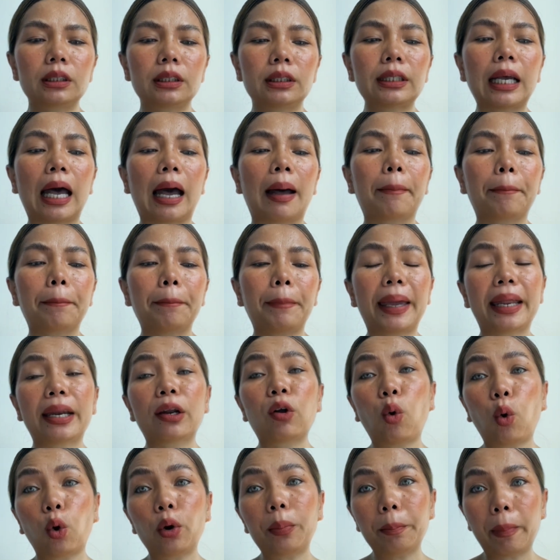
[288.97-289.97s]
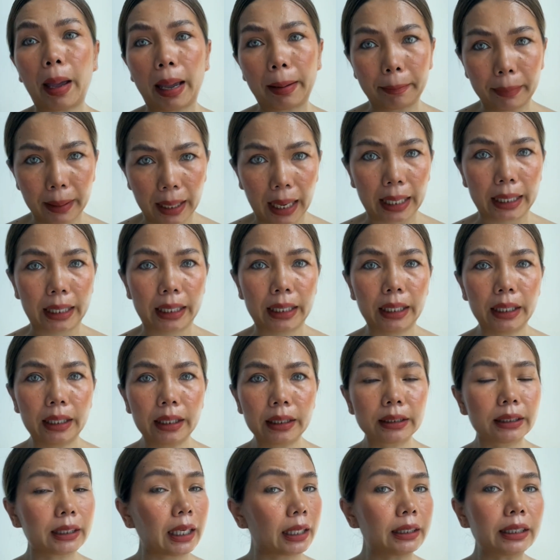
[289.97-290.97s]
จะเป็นคนแบบไหน
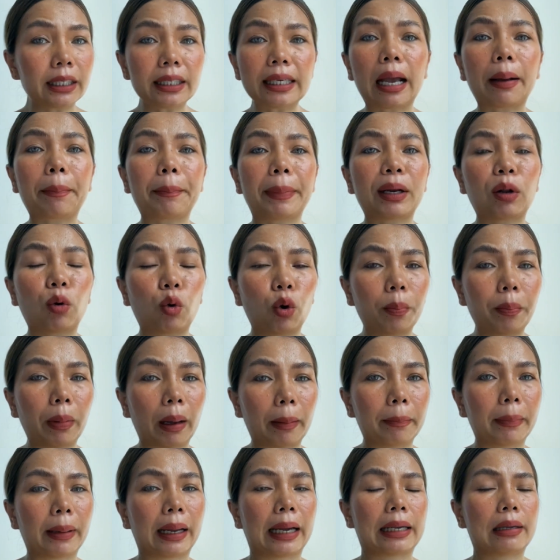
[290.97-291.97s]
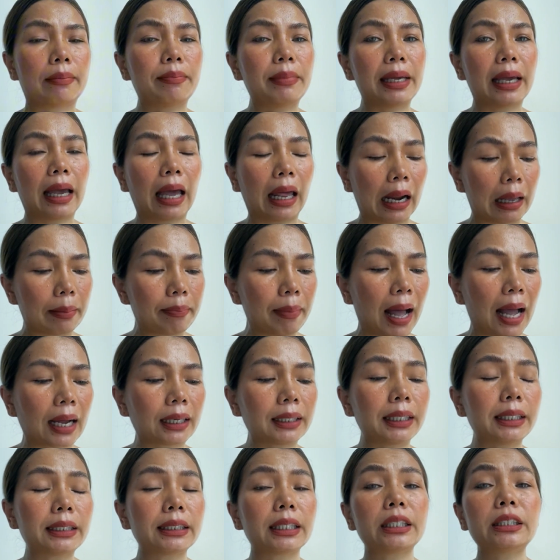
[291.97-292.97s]
ฉันจะยังเป็นคนแบบไหนมีอะไรบ้าง
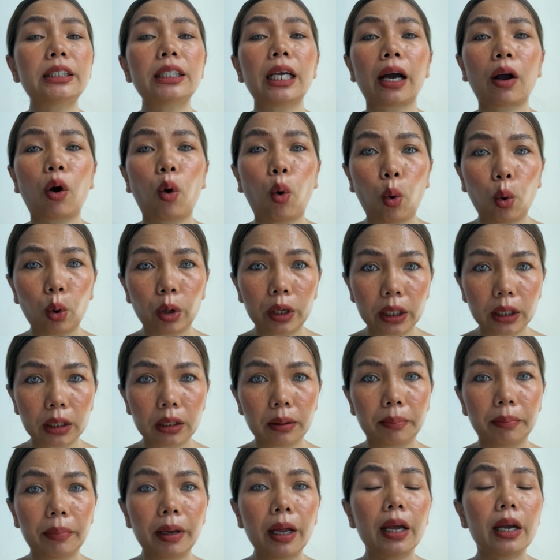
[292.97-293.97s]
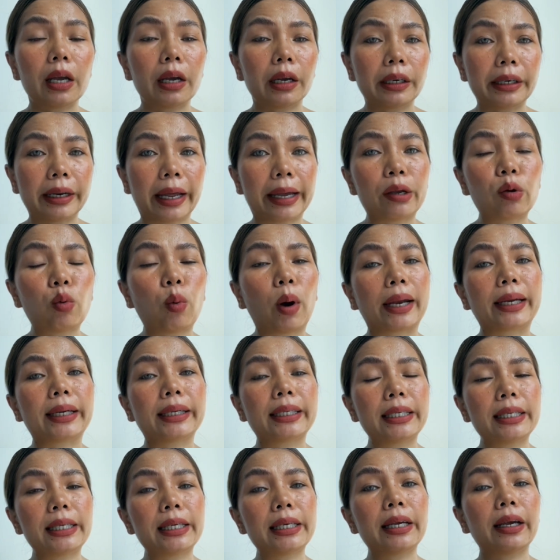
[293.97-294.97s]
ที่ฉันจะคงเดิมในวัน
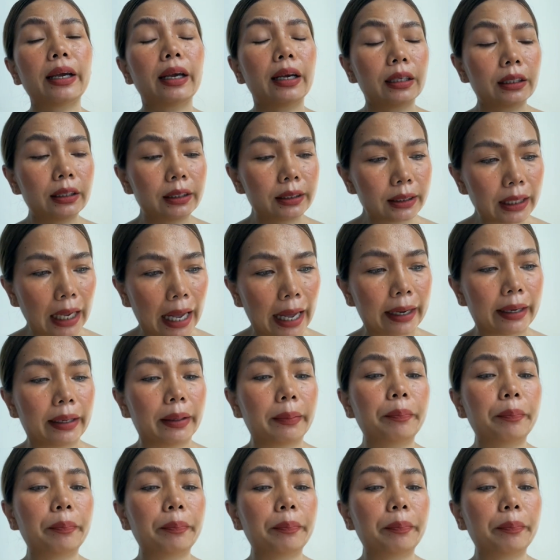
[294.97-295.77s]
ที่ฉัน